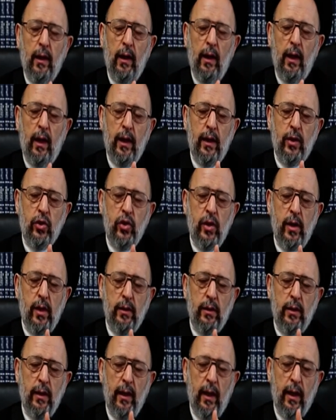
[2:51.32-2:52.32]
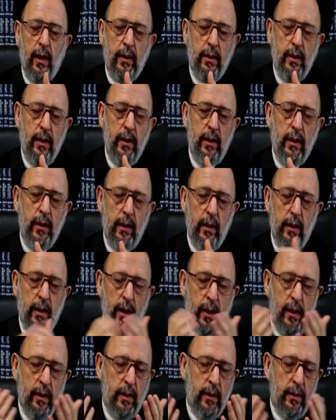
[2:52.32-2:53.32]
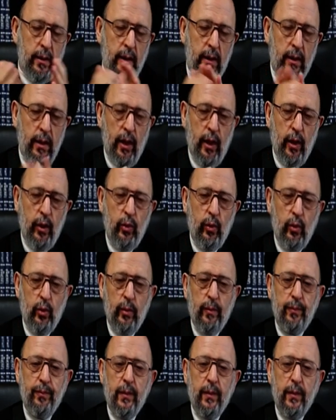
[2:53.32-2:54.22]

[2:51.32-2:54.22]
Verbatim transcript: الحاجات العادية اللي عادة نحن